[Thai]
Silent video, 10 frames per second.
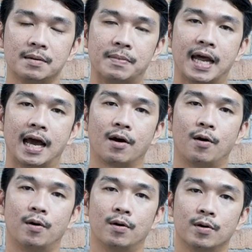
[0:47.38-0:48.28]
คือปัญหาข
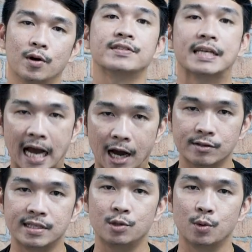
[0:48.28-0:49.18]
องรถสีขาว
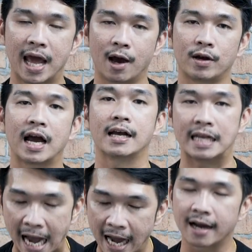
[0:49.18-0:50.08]
ที่ดูแลค่อนข้าง
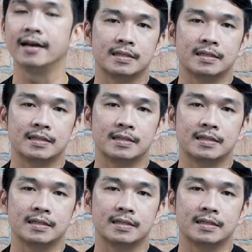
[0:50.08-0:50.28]
ยาก